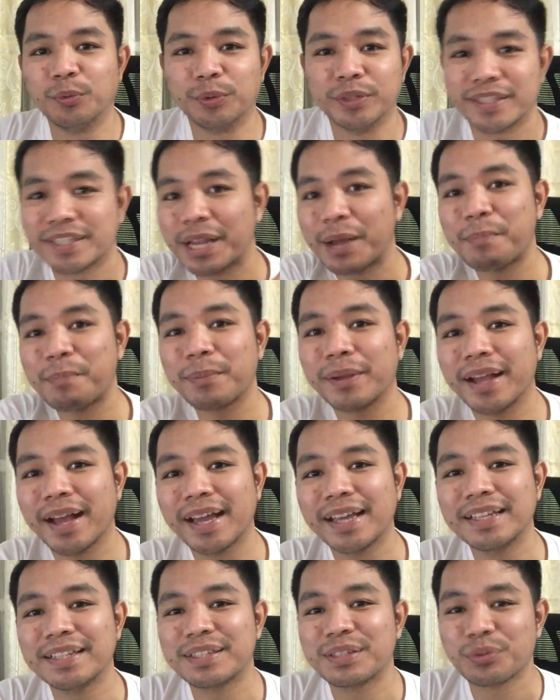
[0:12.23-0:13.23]
What's up
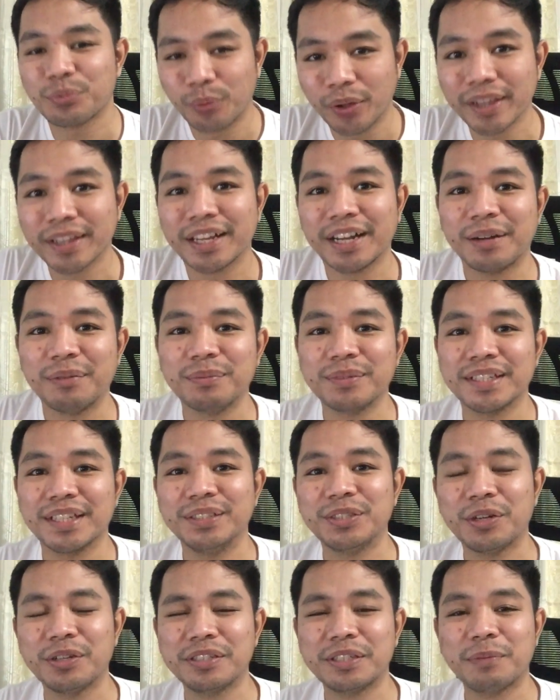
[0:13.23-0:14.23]
guys? Welcome
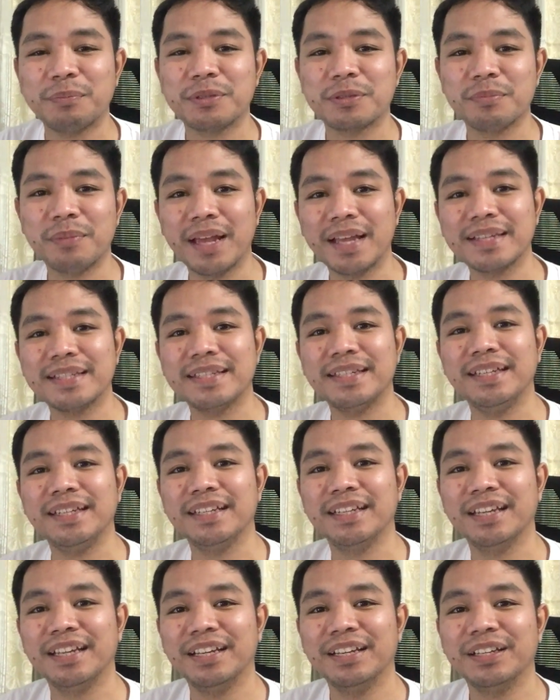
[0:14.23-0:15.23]
sa Joseph's
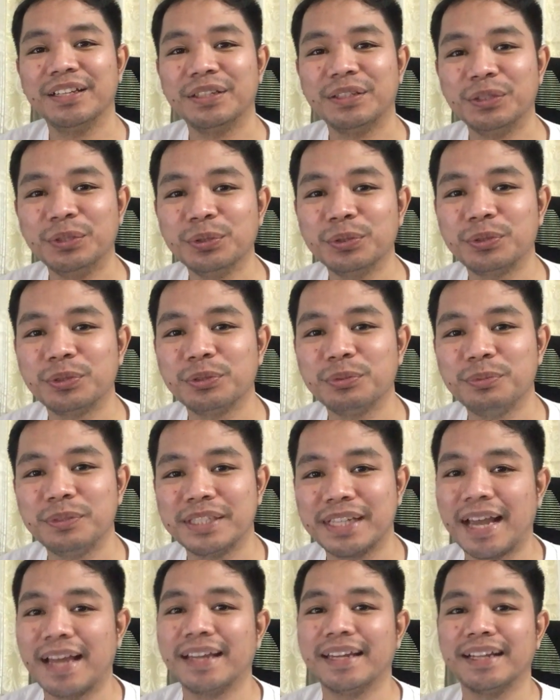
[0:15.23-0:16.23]
Blessing YouTube
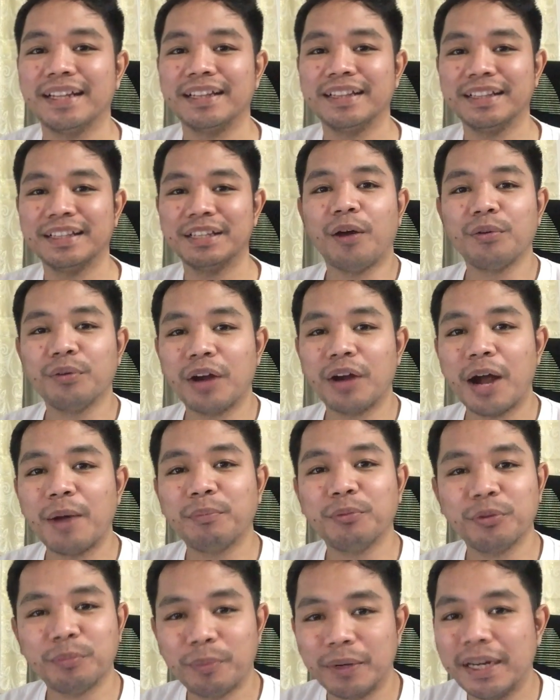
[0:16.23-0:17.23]
channel. Ako
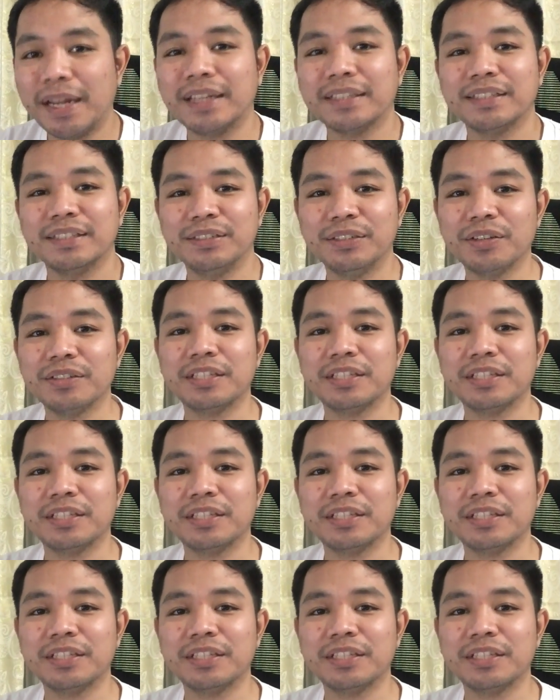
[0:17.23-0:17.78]
nga po pala si